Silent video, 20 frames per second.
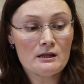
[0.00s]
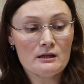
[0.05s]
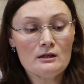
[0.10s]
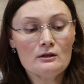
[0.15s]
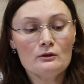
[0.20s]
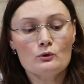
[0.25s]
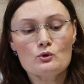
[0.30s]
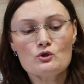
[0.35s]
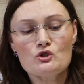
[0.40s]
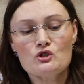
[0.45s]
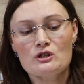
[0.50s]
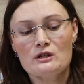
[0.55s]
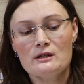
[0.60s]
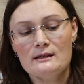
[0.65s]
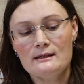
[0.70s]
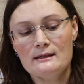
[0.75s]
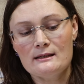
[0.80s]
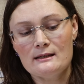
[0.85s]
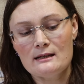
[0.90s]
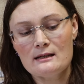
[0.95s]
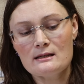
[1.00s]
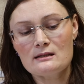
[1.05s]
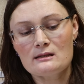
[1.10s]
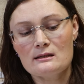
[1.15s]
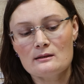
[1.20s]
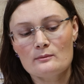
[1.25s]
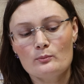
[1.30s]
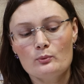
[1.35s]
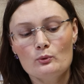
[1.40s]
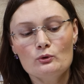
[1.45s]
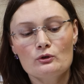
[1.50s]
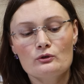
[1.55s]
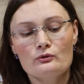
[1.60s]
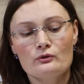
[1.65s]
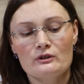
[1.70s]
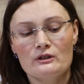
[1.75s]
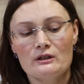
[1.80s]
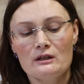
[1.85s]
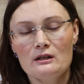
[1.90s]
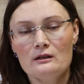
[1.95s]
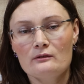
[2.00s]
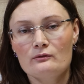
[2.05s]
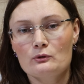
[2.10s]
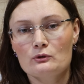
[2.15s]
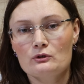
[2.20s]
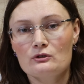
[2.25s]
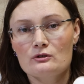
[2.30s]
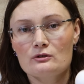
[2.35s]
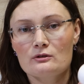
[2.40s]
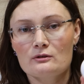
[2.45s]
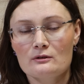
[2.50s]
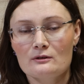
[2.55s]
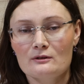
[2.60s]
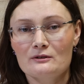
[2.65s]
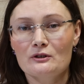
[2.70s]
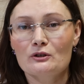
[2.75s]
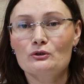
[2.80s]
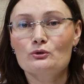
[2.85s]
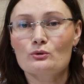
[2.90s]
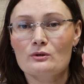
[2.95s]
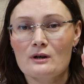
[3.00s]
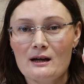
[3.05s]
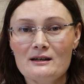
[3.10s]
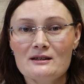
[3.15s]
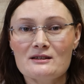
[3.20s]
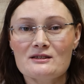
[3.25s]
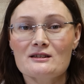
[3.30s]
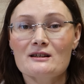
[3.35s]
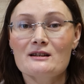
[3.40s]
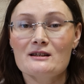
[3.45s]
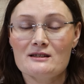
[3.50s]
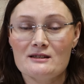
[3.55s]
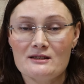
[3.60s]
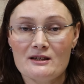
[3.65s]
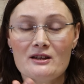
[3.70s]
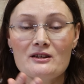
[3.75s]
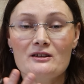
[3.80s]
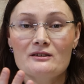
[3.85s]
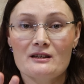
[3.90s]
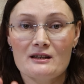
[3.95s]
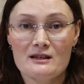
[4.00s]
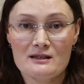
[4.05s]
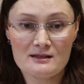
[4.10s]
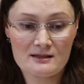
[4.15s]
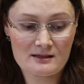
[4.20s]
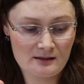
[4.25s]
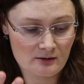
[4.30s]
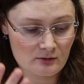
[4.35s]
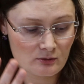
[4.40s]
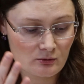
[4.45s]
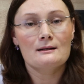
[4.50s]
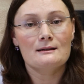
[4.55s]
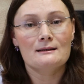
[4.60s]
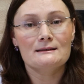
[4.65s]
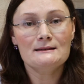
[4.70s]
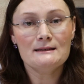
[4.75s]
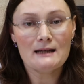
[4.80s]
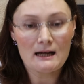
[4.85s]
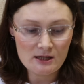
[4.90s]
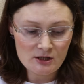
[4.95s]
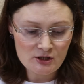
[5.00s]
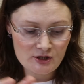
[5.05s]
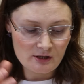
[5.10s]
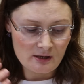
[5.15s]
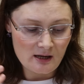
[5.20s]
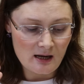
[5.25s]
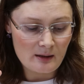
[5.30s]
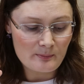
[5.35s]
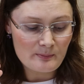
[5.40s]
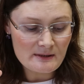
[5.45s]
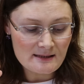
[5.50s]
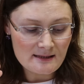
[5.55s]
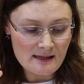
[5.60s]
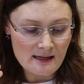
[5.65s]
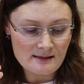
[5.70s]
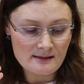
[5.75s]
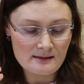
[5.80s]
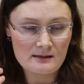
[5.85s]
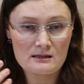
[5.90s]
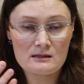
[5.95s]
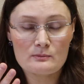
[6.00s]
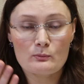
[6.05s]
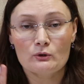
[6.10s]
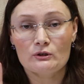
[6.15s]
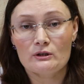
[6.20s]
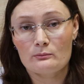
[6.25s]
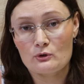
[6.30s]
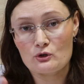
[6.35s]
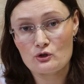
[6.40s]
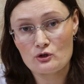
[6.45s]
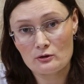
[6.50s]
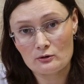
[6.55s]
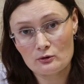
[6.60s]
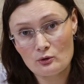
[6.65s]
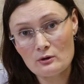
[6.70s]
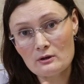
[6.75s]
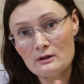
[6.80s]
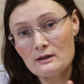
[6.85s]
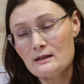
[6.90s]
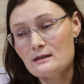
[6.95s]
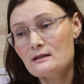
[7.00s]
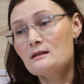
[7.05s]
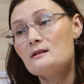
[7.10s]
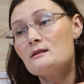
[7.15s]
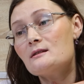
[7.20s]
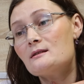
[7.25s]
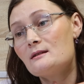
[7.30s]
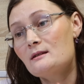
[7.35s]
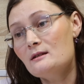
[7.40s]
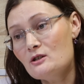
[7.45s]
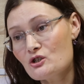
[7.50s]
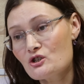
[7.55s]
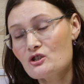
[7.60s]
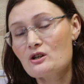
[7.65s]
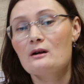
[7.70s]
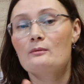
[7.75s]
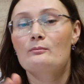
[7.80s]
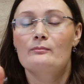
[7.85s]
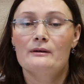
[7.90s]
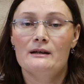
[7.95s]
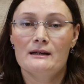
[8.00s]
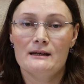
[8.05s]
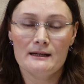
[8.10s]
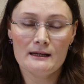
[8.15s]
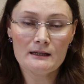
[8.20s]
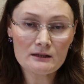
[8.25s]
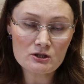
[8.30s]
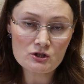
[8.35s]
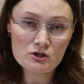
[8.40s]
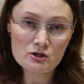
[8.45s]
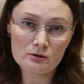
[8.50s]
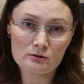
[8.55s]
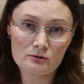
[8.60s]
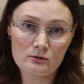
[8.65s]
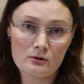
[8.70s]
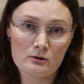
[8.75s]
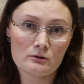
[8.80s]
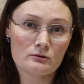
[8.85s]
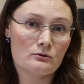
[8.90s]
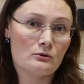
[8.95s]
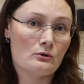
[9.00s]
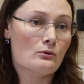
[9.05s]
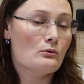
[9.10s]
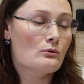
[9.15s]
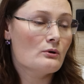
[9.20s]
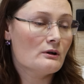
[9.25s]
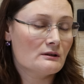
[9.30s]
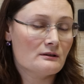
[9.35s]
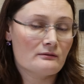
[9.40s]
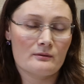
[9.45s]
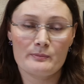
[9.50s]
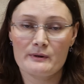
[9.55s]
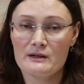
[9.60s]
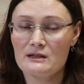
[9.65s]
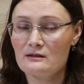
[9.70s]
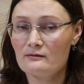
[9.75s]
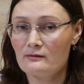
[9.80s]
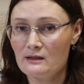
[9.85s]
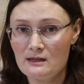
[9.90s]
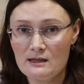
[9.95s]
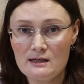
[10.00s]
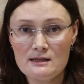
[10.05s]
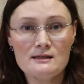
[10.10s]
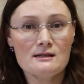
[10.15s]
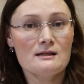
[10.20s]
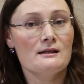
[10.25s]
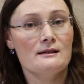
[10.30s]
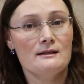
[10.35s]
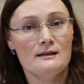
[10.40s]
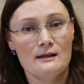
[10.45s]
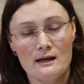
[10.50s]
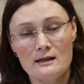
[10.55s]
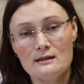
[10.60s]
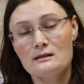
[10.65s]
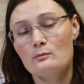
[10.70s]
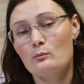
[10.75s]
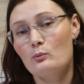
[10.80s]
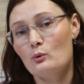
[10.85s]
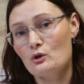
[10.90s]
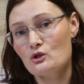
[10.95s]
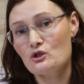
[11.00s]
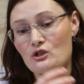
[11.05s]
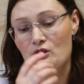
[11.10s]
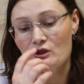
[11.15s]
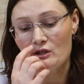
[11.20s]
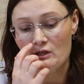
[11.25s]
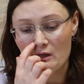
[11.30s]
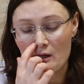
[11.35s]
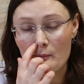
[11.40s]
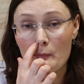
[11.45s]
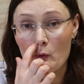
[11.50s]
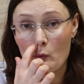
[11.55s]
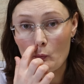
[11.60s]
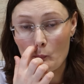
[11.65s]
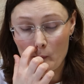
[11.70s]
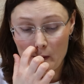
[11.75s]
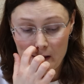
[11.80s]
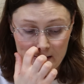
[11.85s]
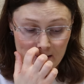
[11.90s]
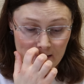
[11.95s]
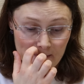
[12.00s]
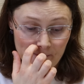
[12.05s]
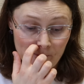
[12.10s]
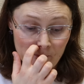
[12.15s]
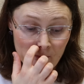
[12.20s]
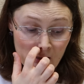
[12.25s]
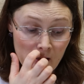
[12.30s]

И лучше, если будут вот такие вот э, натуральные загрязнения на яйце. А, дальше. Обязательно обязательно смотрим на желток. Если слишком бледный желток, то у этого производителя яйца больше не покупайте.